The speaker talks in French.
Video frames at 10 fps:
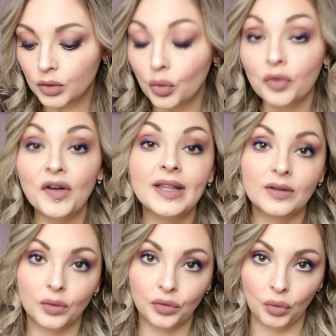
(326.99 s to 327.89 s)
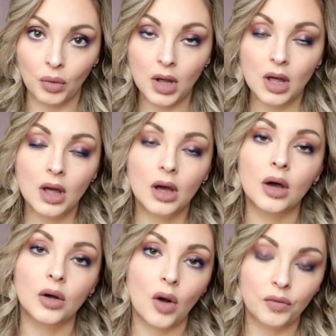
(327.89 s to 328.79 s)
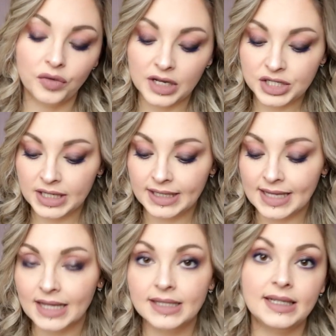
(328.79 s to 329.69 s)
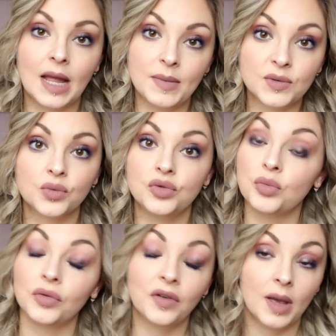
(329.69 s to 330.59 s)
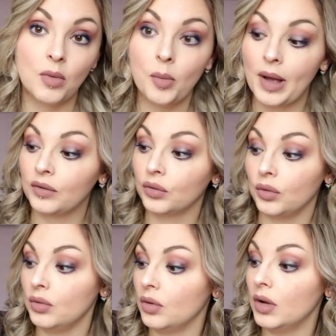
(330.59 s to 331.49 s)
Donc faites attention quand vous achetez des articles à Maison du Monde vraiment parce que...